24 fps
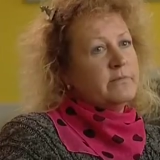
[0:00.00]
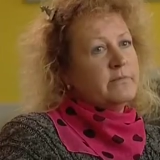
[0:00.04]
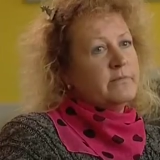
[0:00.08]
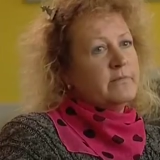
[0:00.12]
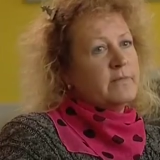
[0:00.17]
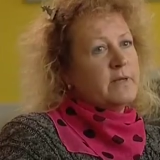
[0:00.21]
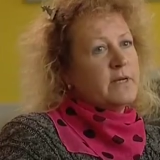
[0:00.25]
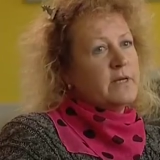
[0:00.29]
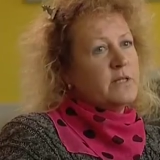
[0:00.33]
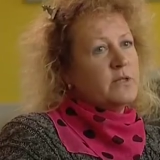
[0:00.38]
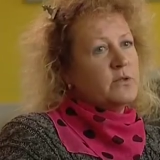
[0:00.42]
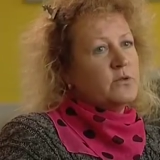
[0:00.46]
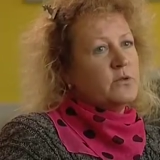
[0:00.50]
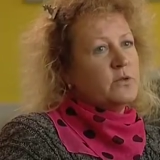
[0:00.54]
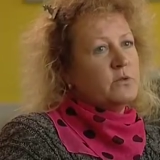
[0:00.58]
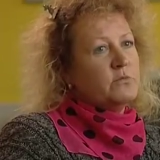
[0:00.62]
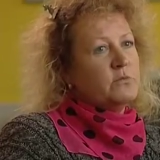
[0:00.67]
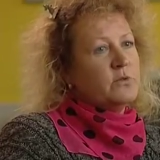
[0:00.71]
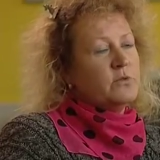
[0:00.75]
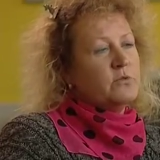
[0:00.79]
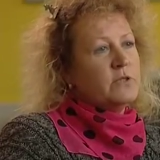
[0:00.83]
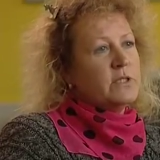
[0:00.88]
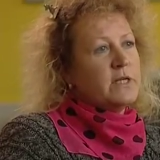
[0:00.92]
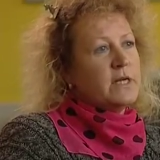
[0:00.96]
Also
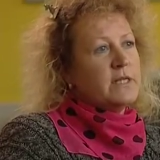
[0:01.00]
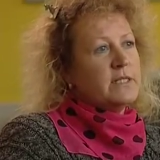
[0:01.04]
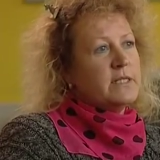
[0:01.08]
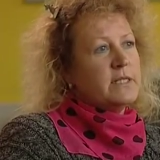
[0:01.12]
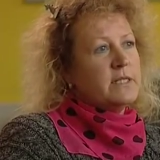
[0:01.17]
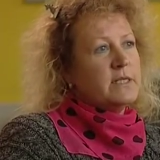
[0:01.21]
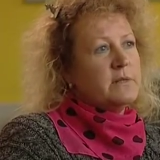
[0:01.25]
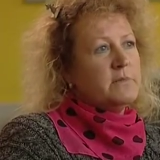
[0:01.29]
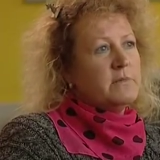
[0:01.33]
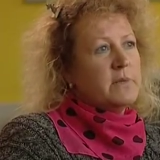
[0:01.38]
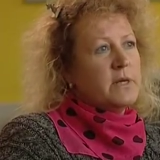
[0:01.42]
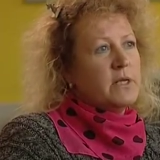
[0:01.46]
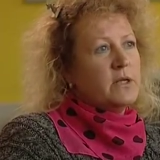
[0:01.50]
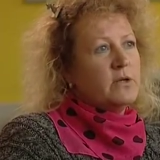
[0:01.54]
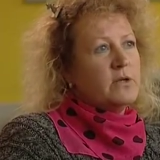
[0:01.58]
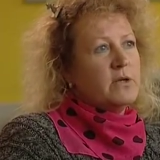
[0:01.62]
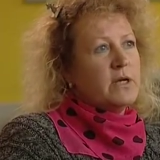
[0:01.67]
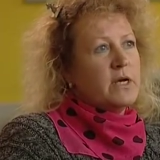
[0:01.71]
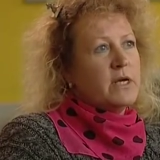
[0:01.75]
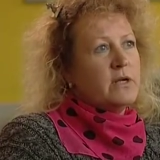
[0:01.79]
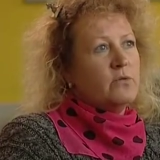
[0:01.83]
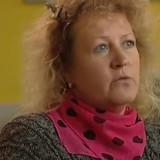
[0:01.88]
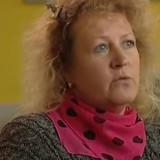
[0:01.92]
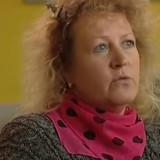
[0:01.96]
Computer hat immer
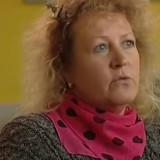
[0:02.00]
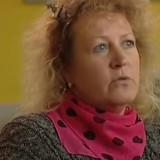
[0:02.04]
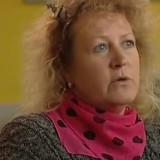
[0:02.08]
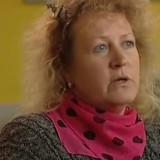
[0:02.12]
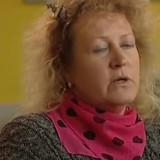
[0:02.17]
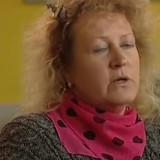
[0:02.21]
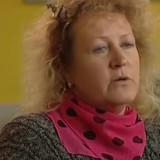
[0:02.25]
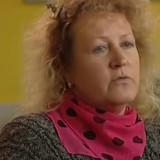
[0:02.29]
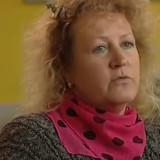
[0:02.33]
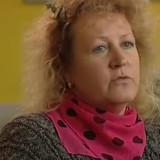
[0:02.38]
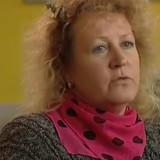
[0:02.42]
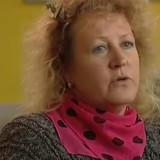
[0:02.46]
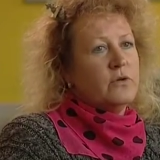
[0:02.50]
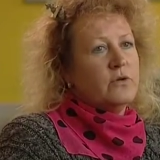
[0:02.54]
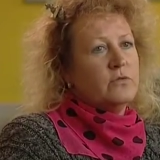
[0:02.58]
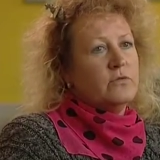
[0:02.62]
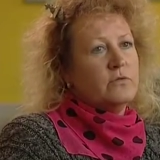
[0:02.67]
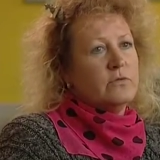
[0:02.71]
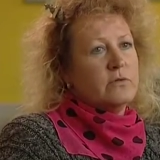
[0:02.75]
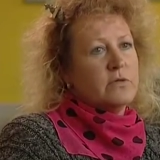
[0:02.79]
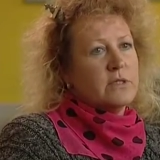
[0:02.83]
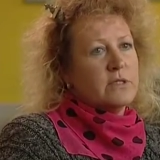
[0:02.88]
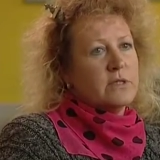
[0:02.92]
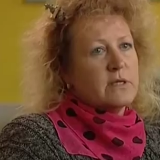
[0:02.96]
noch einen hohen
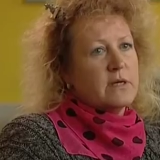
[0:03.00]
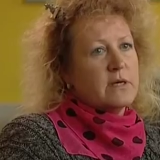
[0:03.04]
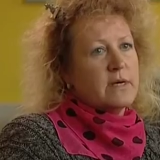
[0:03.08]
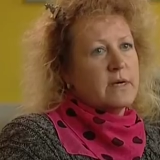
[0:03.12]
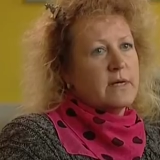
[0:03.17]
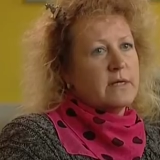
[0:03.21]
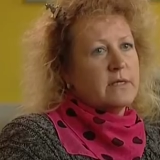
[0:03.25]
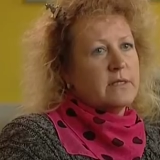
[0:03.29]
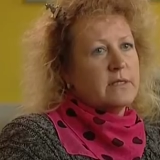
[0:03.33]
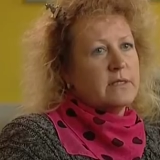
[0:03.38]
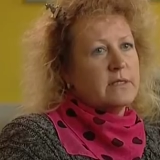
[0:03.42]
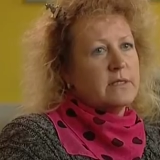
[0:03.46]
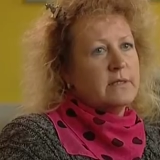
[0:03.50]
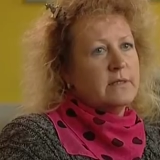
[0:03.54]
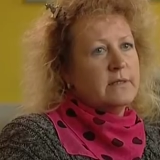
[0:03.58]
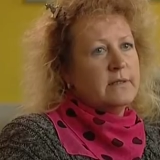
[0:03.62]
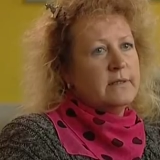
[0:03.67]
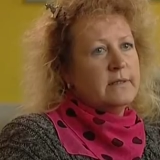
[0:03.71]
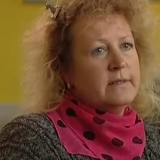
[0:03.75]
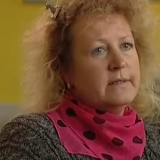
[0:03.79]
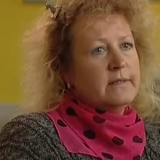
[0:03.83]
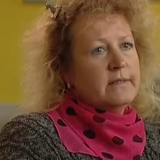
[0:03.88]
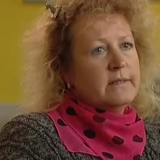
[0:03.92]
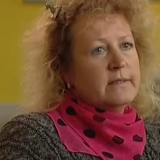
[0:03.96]
Aufforderungscharakter.
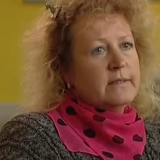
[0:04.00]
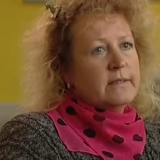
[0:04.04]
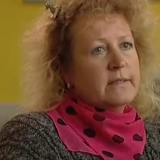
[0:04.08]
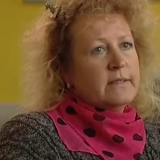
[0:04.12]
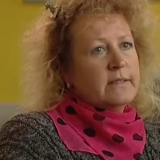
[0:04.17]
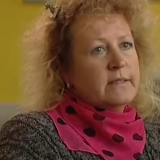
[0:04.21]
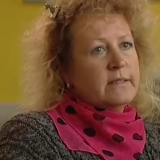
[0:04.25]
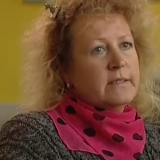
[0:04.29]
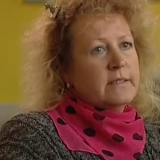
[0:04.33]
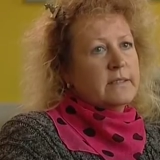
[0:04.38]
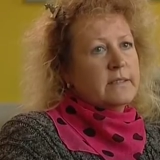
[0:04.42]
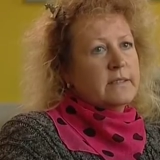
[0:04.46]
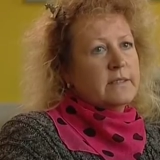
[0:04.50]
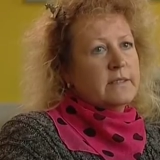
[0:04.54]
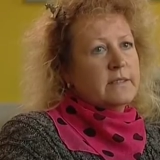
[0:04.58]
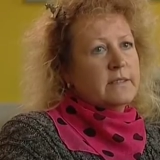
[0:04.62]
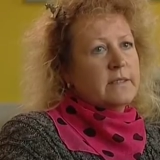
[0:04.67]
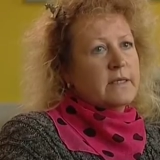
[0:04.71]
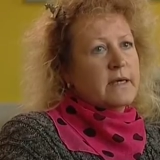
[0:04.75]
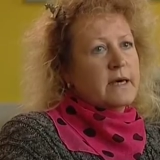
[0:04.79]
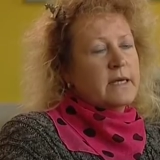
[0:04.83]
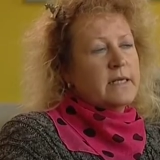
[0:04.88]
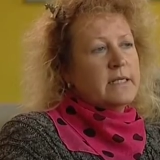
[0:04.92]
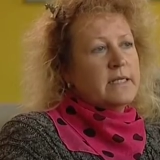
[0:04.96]

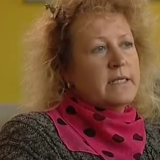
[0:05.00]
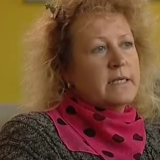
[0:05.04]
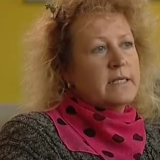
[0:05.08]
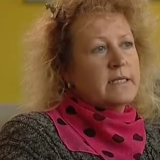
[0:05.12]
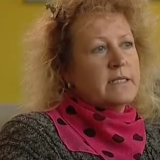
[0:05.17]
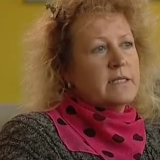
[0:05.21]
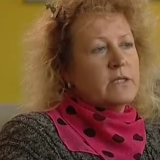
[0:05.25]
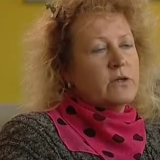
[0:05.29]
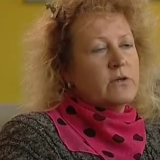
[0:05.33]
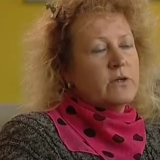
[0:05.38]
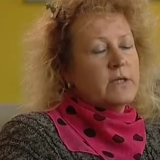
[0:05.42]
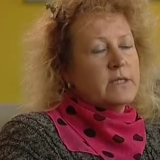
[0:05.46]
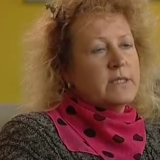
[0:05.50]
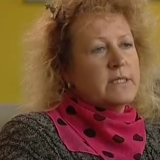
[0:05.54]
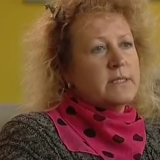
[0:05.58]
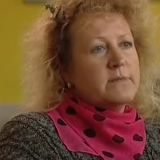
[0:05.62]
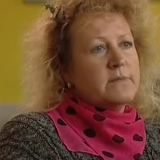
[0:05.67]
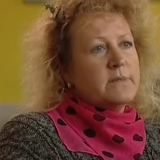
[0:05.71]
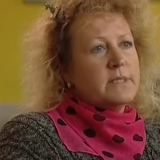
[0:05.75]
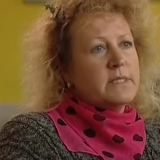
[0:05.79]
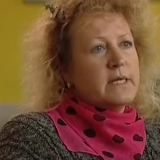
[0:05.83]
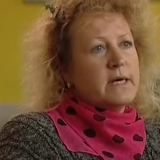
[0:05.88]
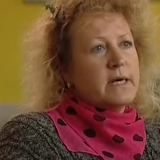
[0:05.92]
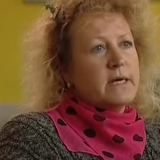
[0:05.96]
Äh, gerade jetzt auch, jetzt
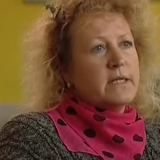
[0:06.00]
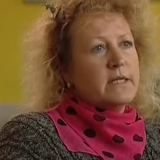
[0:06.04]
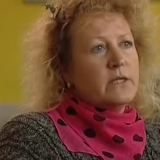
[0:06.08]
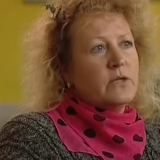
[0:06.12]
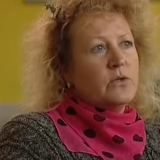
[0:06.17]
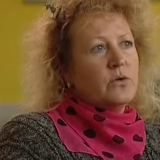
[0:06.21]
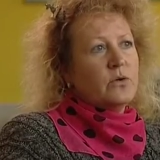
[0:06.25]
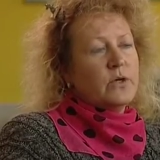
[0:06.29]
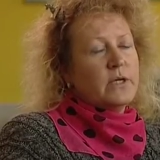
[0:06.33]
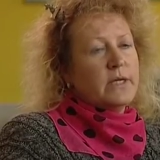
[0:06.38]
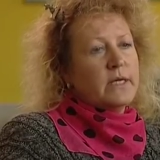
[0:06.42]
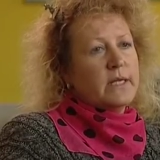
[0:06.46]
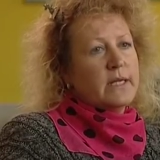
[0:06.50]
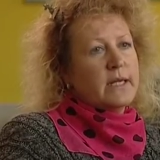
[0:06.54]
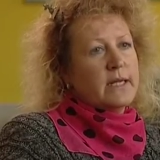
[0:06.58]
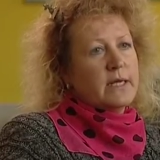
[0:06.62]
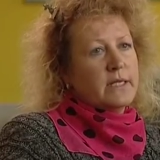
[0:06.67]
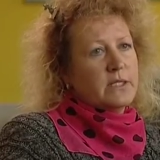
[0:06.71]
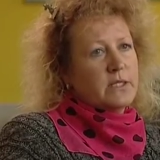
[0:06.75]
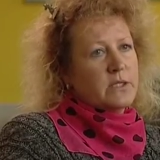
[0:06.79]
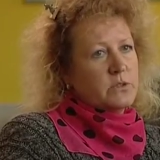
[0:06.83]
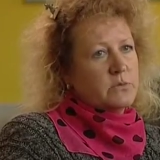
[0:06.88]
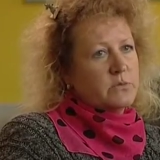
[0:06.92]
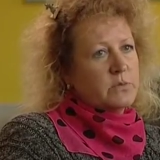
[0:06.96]
haben Sie gerade neu
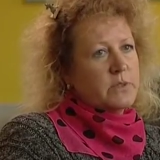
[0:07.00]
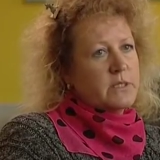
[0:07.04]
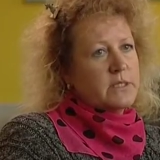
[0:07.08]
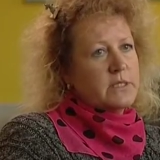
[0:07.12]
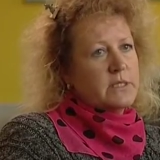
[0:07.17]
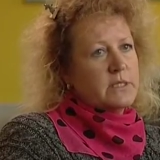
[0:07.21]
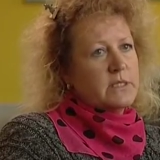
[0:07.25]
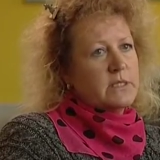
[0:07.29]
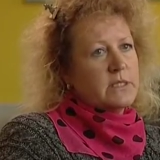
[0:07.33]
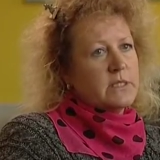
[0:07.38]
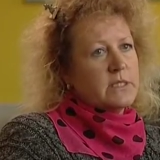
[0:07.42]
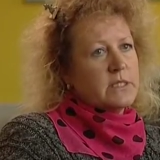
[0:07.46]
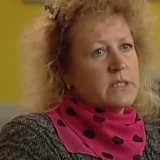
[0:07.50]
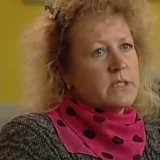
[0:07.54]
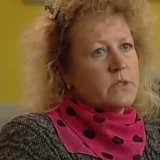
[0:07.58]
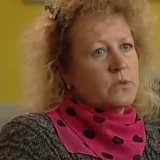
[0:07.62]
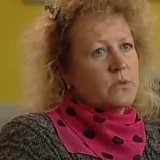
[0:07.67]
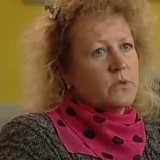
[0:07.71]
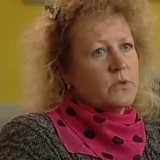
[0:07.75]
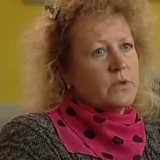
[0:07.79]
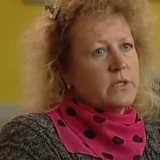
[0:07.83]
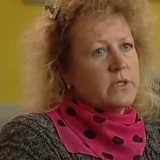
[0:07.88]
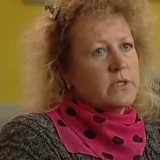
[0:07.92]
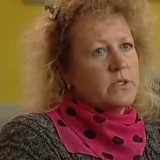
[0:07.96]
gelernt
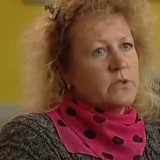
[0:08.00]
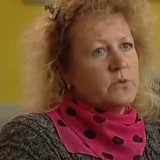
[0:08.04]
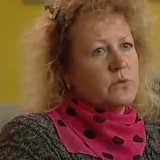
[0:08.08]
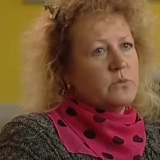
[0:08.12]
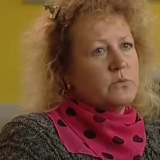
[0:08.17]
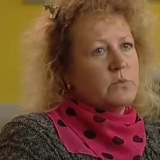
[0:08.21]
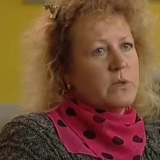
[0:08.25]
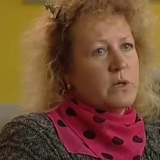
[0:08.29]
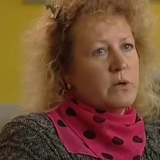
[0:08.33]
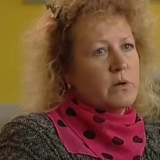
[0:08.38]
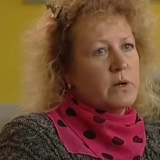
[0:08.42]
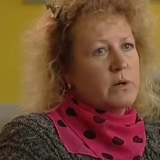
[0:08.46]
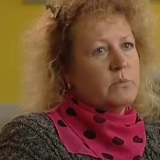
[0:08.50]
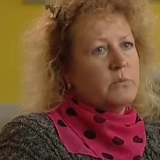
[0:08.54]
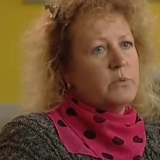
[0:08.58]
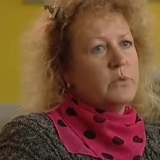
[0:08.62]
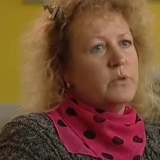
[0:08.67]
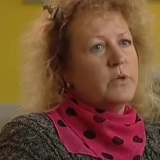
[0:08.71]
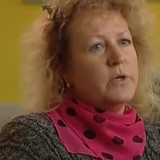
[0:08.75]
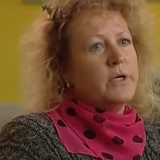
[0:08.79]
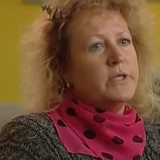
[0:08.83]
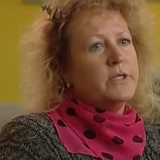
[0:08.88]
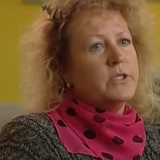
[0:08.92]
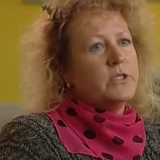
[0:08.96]
Präsentationen, also
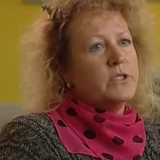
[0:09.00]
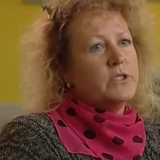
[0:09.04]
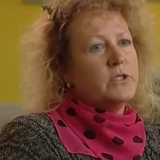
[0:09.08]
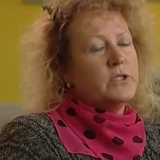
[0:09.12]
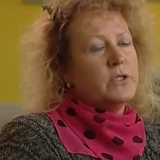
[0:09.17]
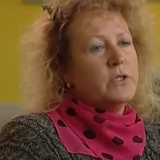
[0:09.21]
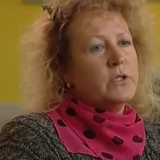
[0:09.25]
PowerPoint,